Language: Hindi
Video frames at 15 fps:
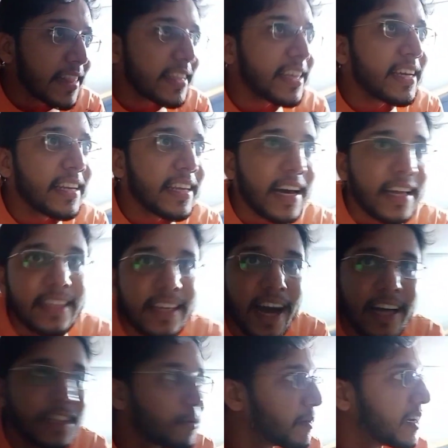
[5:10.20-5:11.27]
आती है नहीं
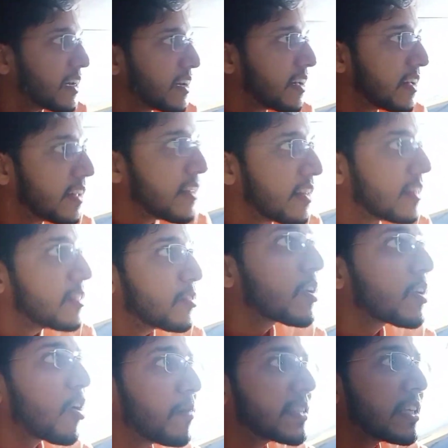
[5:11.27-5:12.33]
आती हाथ में
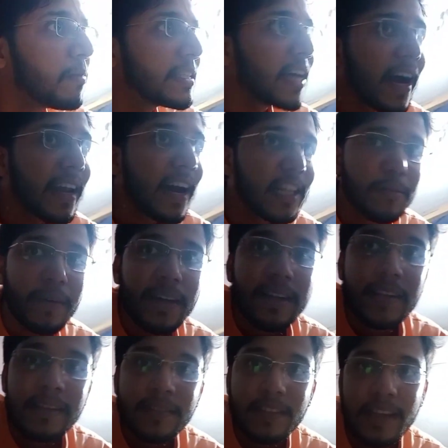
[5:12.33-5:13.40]
पूरे और बच्चे आ रहे हैं
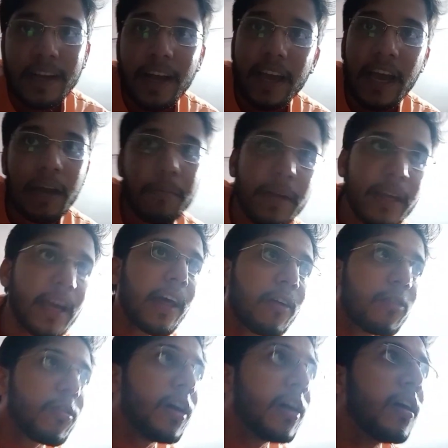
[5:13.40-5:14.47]
हाथ में देखा यार
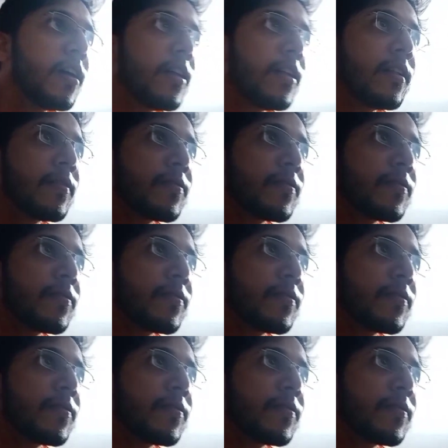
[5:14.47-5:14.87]
मैं कह रहा हूँ ना